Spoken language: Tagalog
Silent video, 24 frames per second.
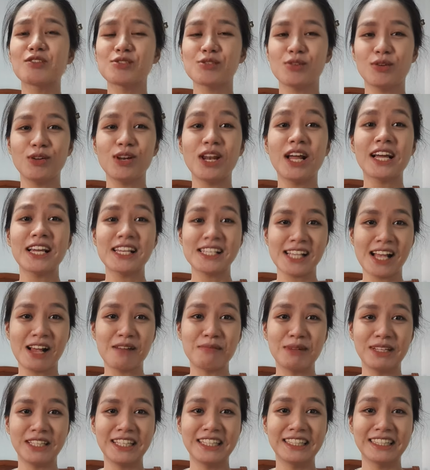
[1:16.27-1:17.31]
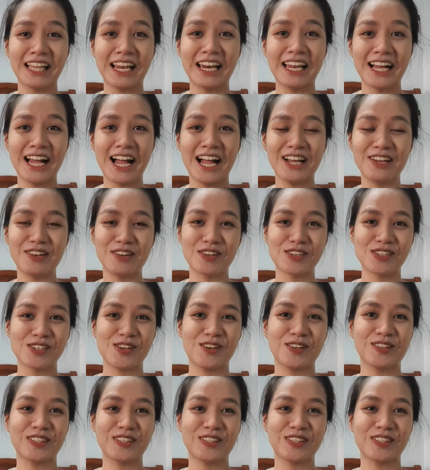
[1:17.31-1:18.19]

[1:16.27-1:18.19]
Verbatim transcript: gusto ko lang isama din talaga kayo. So,